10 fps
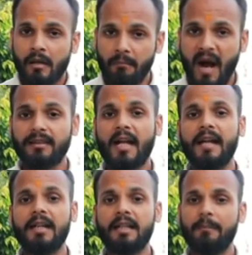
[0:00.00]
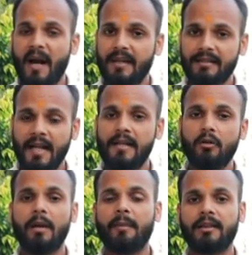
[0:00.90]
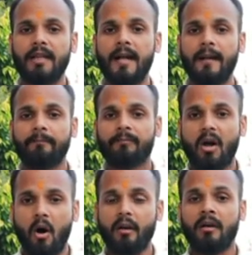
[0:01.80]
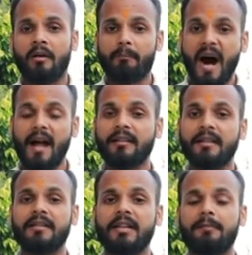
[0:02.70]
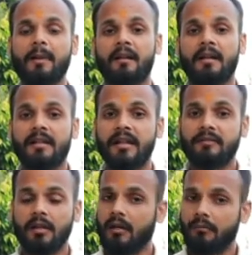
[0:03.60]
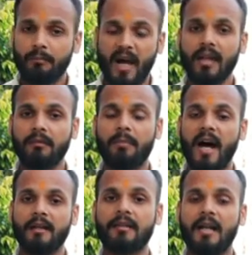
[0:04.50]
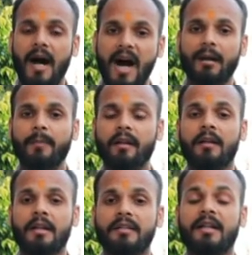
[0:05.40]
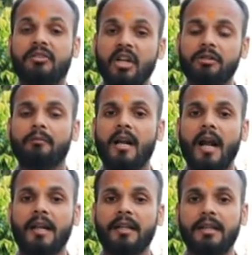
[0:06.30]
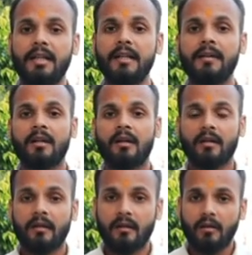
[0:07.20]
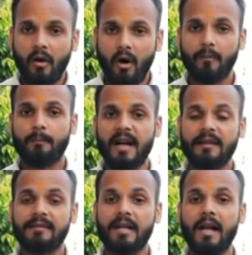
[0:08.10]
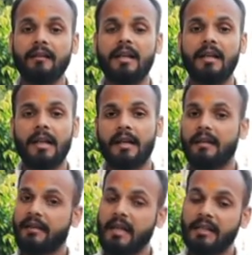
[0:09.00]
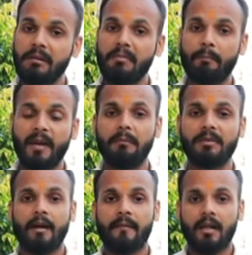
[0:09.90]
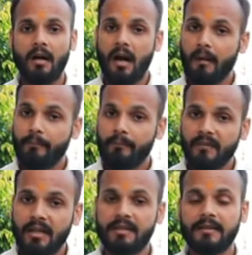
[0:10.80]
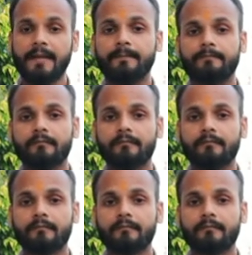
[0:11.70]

ईमानदारी इनकी पाकिस्तानियों के प्रति है और भारत की जीत पर ये भारत भारत की हार पर ये जश्न मना रही थी और पाकिस्तान के लिए इनके दिल में प्रेम था अब इससे